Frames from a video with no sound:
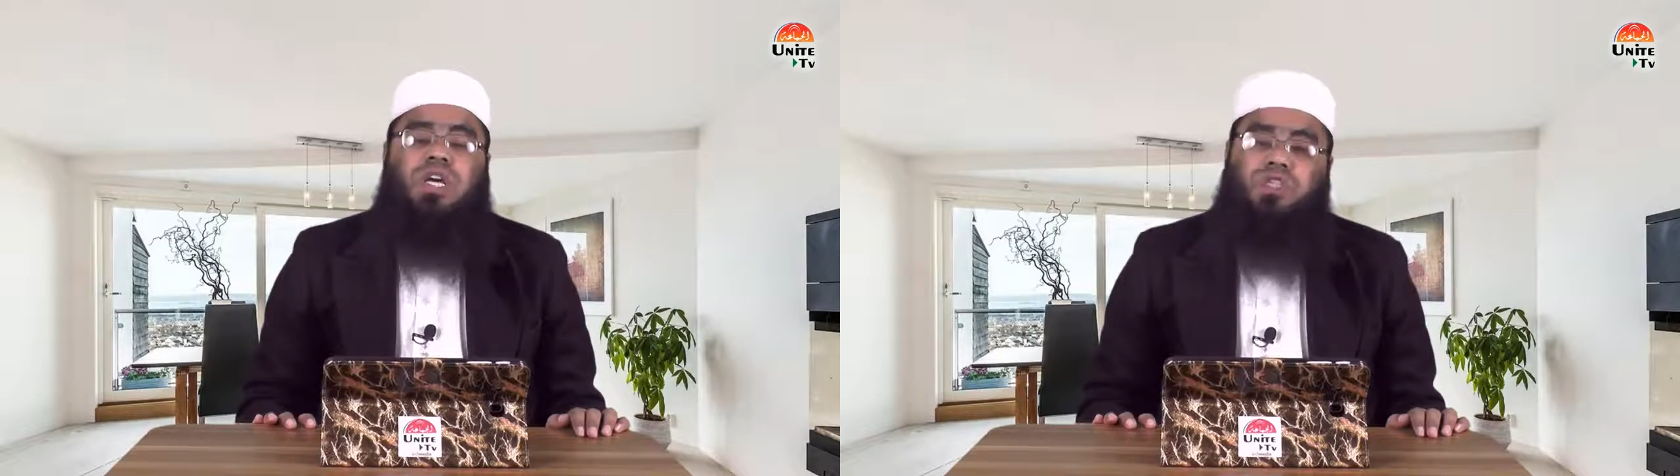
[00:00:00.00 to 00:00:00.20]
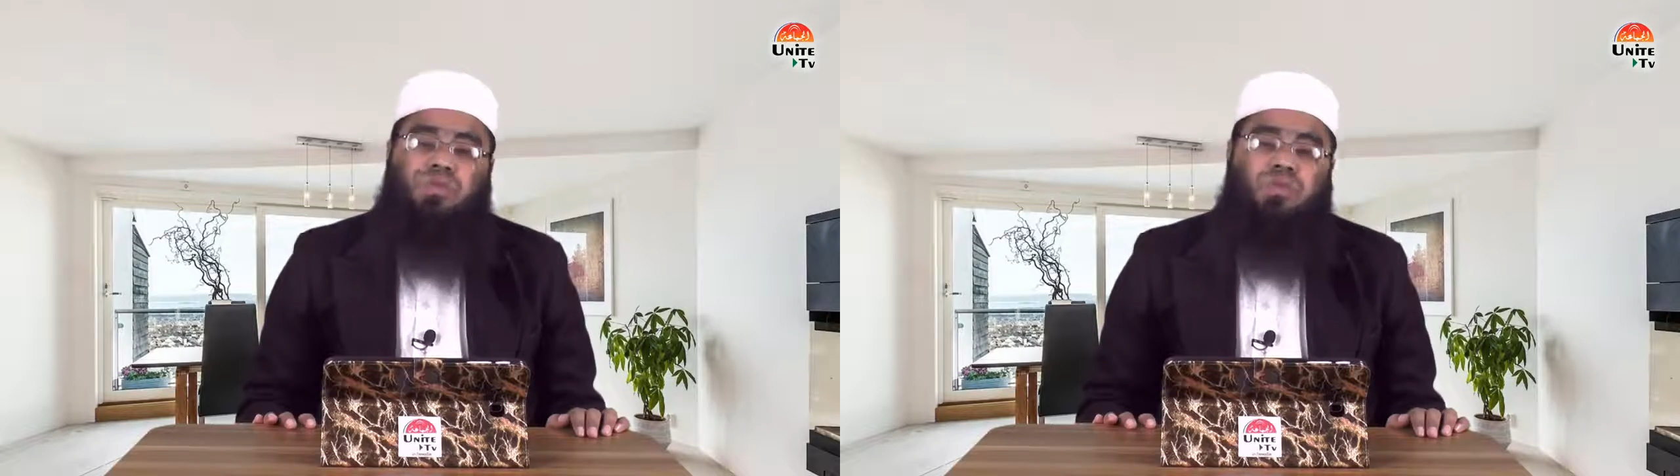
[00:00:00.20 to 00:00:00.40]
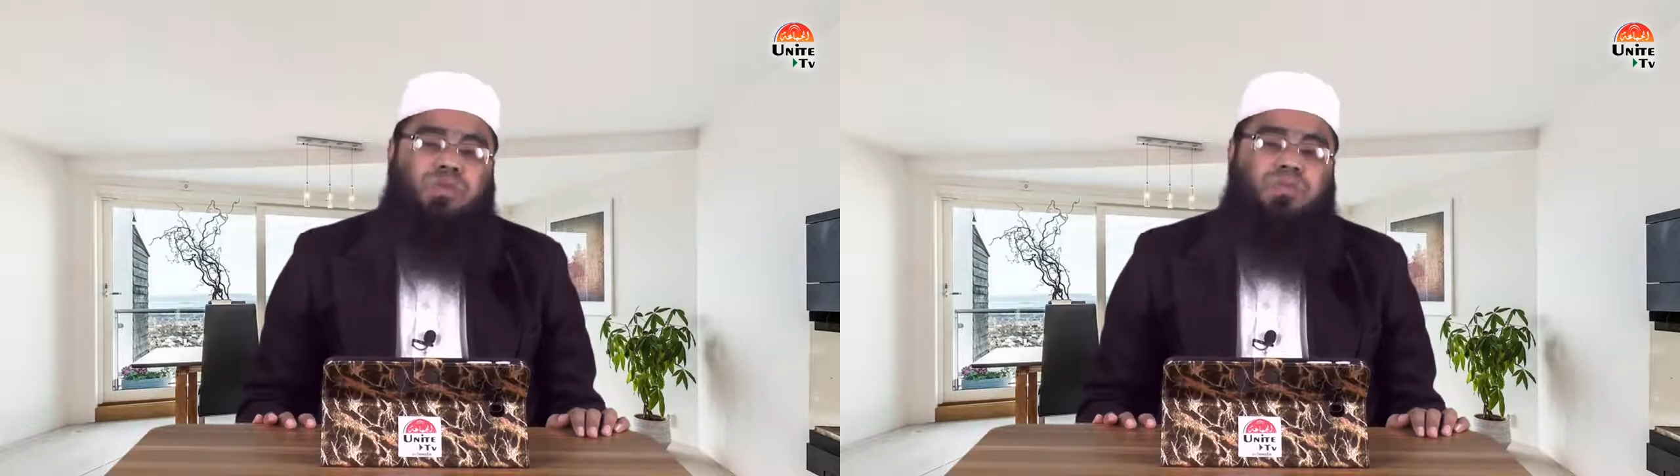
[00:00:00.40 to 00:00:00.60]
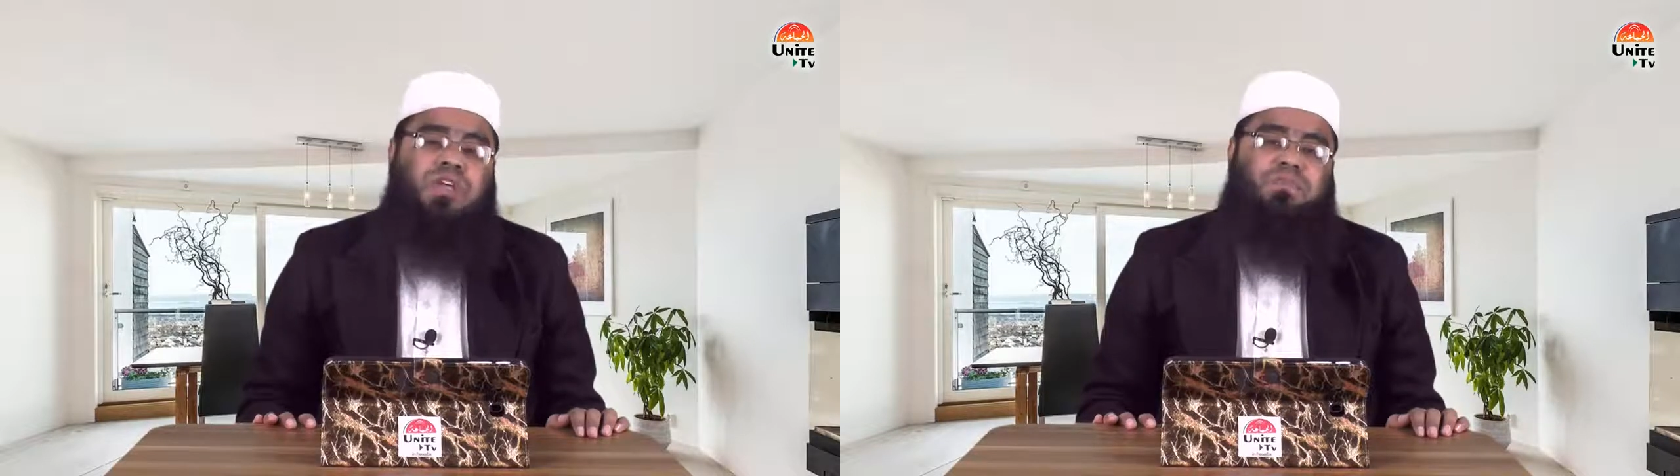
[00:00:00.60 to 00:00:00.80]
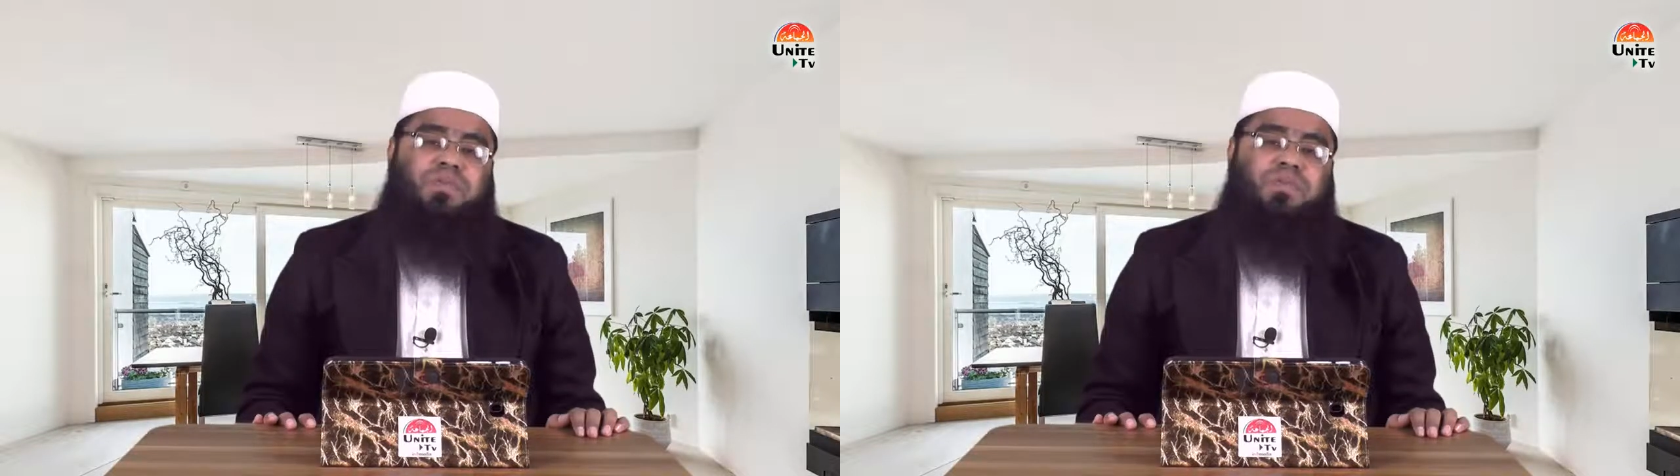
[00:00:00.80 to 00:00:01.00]

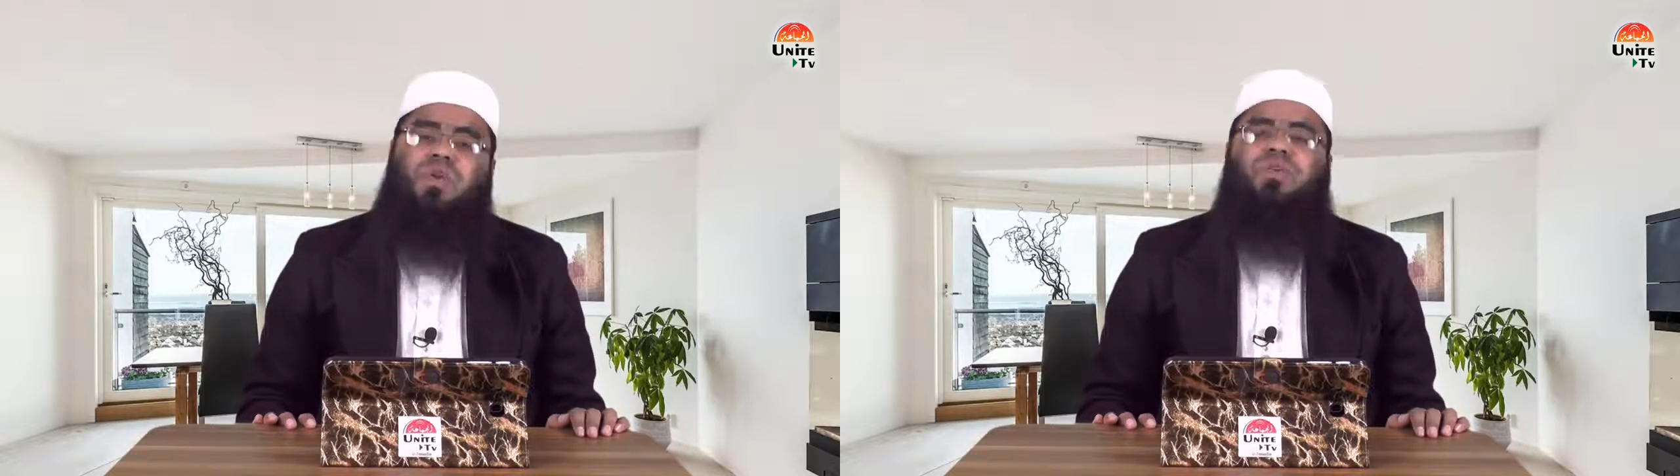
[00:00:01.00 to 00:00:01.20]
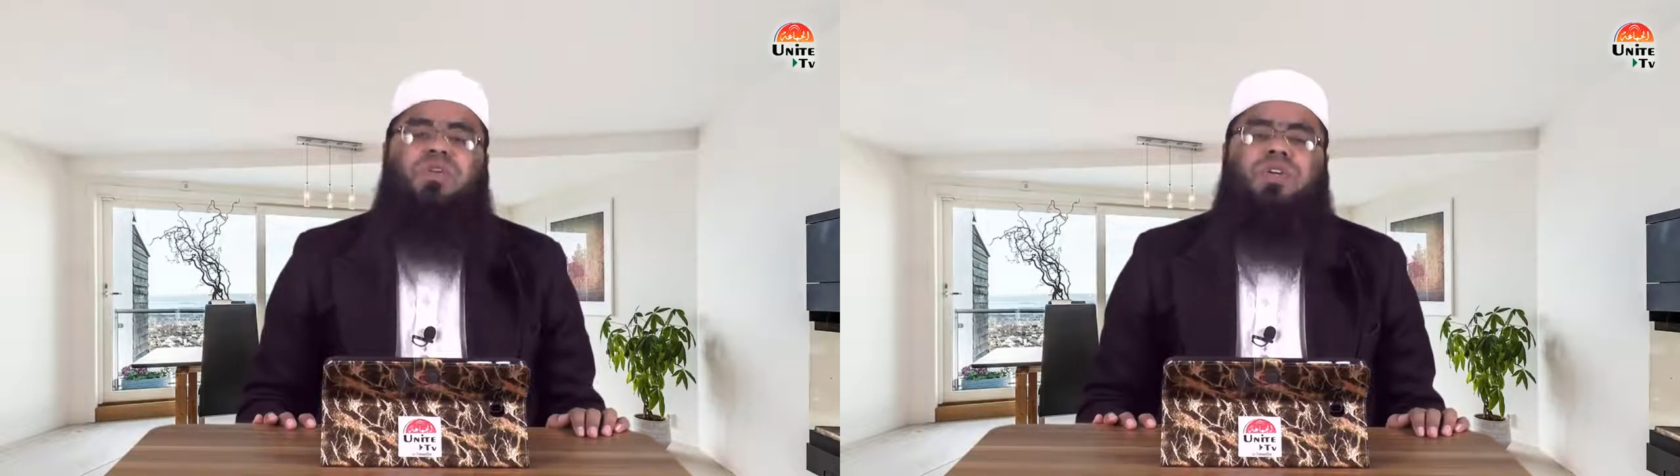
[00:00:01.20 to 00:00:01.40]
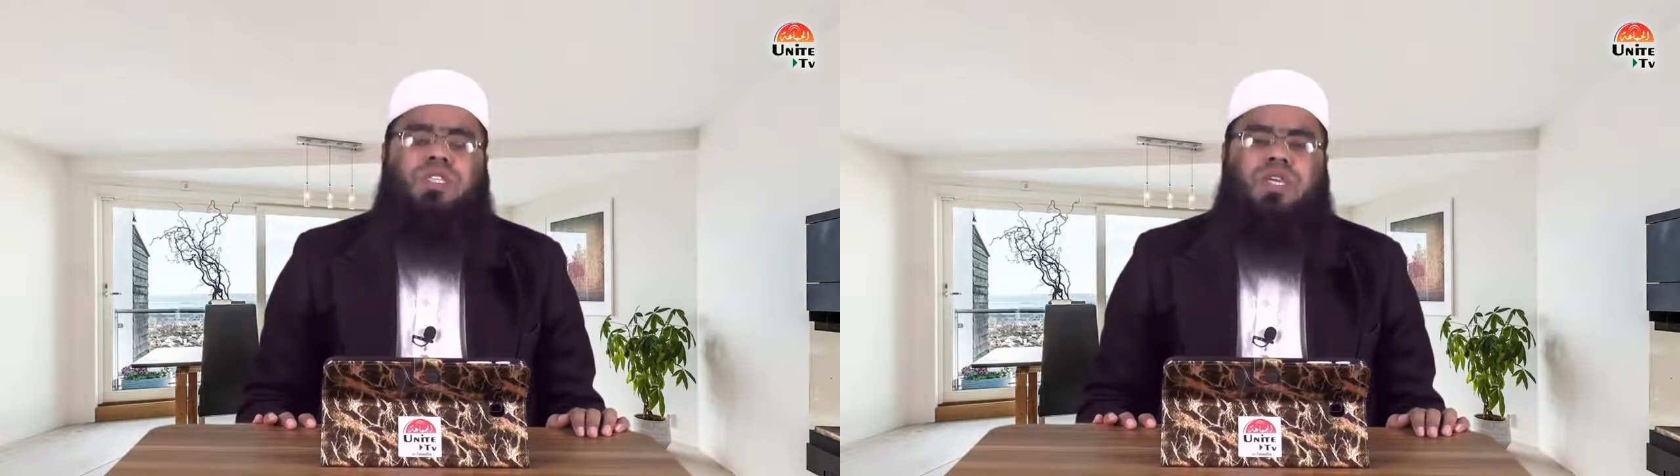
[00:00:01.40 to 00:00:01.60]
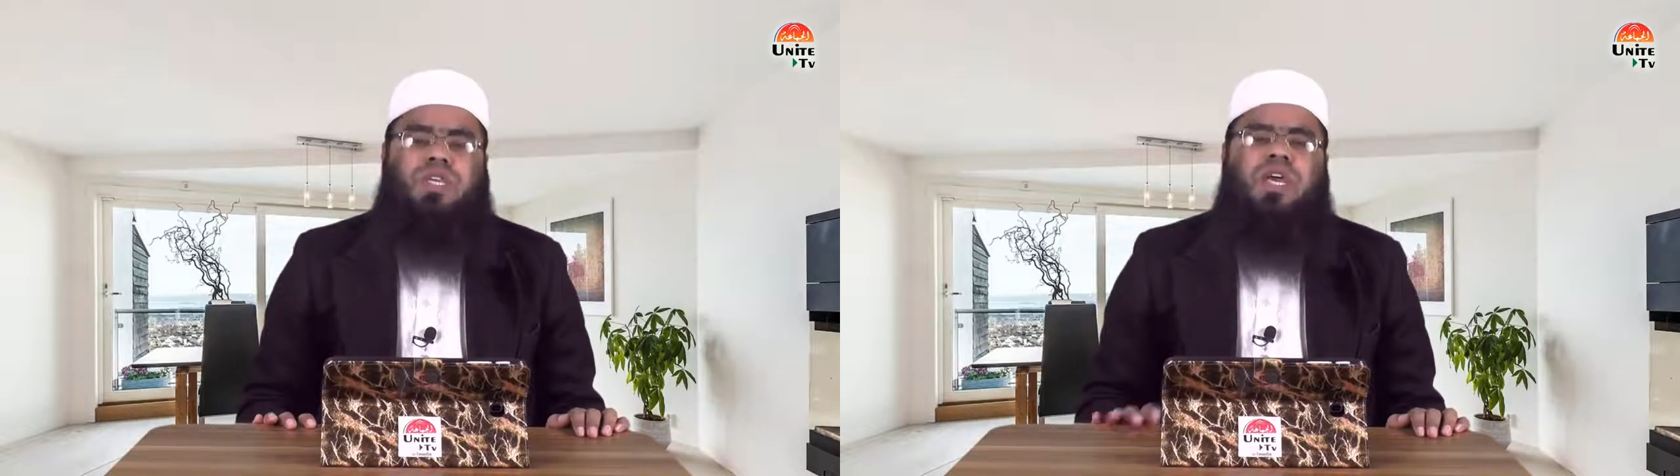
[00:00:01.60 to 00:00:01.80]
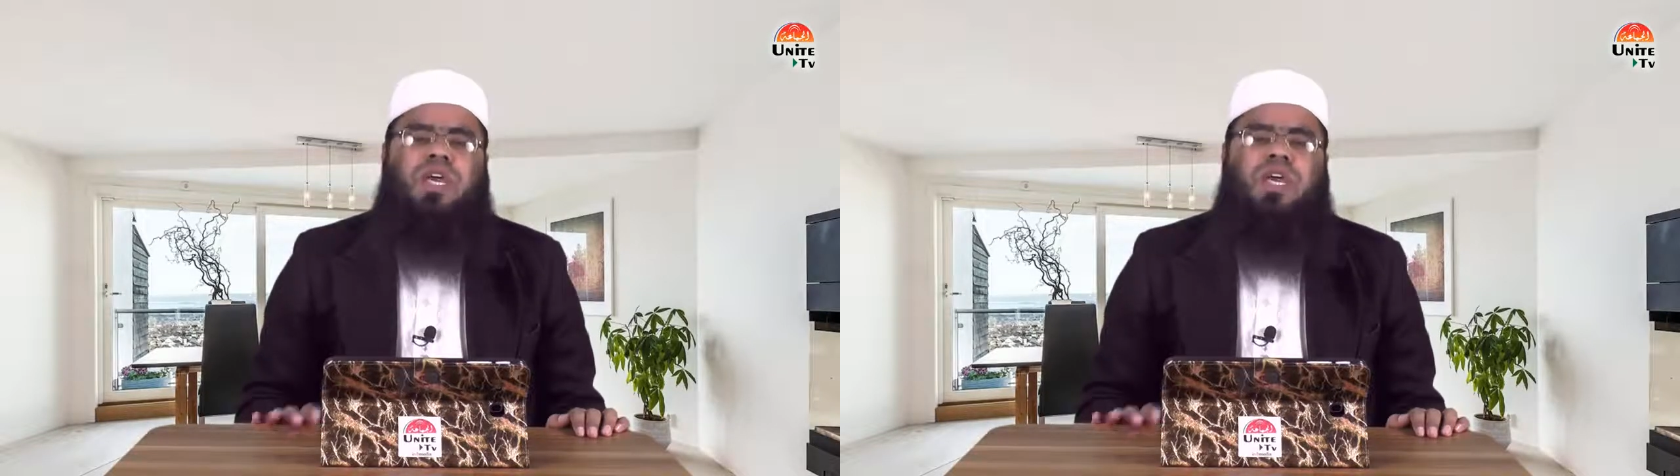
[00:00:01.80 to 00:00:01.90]
রাসুলদের প্রেরণ করেছি